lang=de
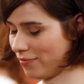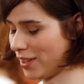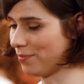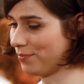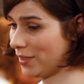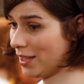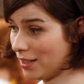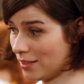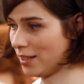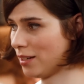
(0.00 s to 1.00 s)
Nee, ich
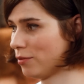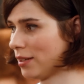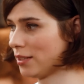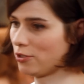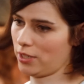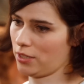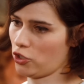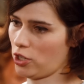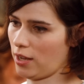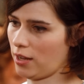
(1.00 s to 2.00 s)
hatte leider nur einen ganz
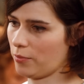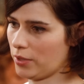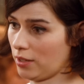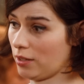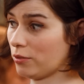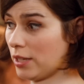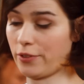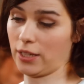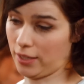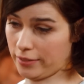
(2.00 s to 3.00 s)
schlechten Schlager mit einer total
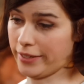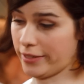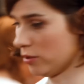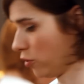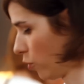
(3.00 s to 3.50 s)
verkackten letzten